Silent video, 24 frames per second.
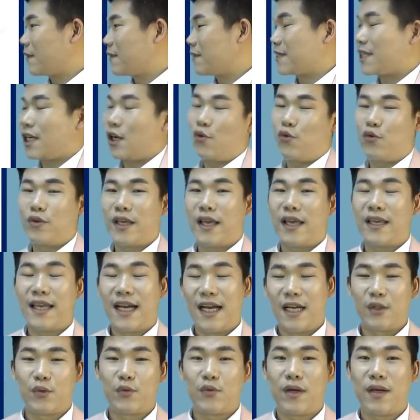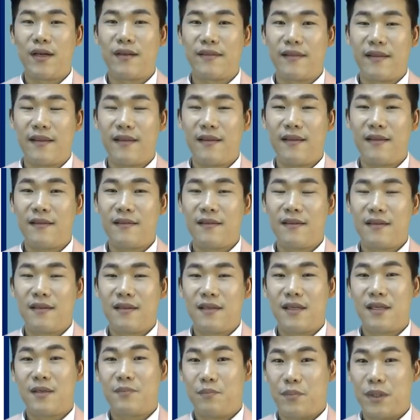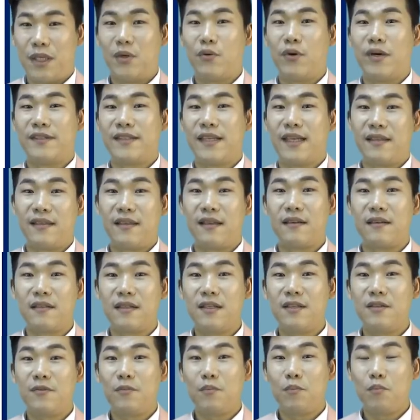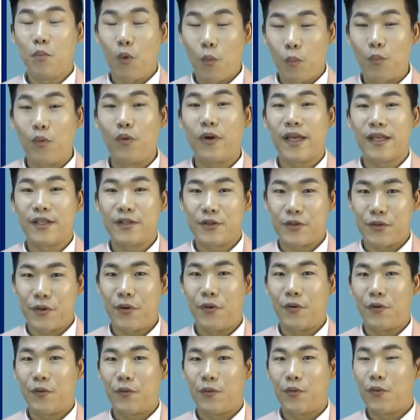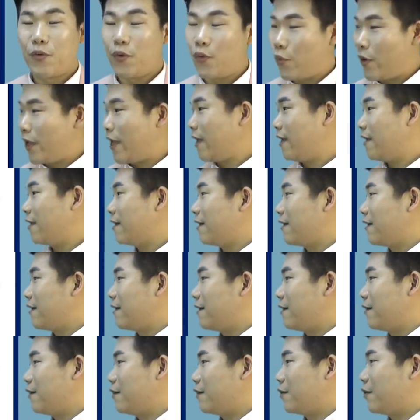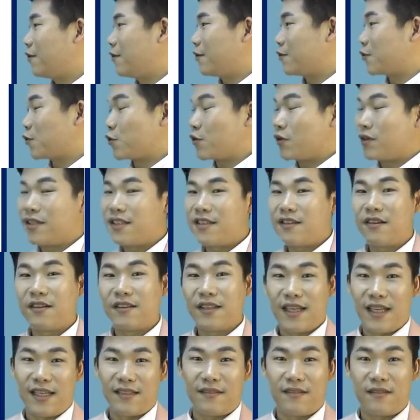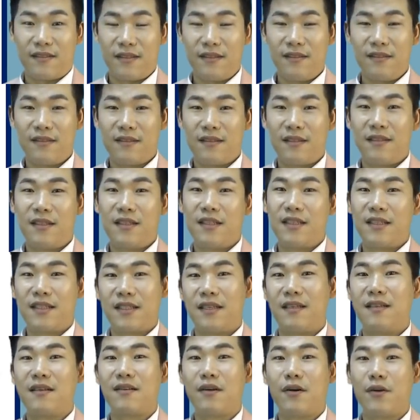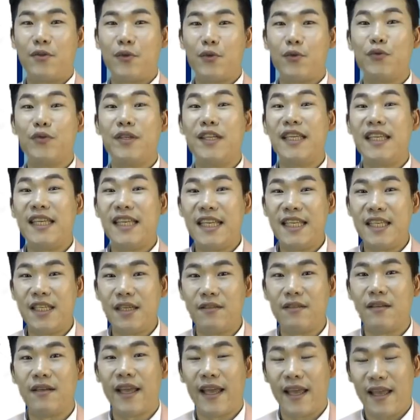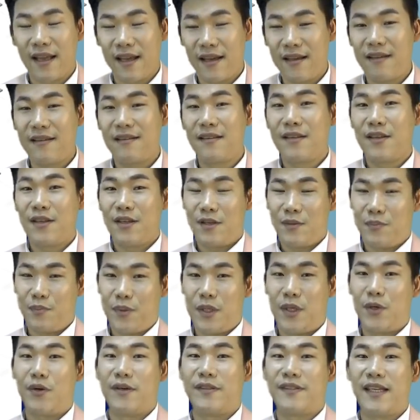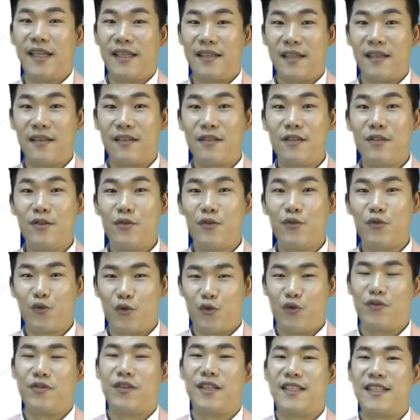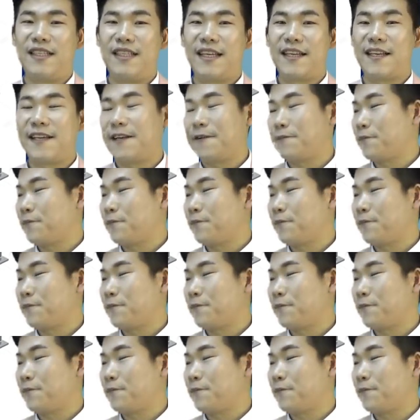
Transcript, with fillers: 차후에 양도할 때 비과세 혜택을 못 보겠죠. 왜? 조정지역 내에서는 실거주 2년을 해야 비과세 혜택을 주는 것입니다.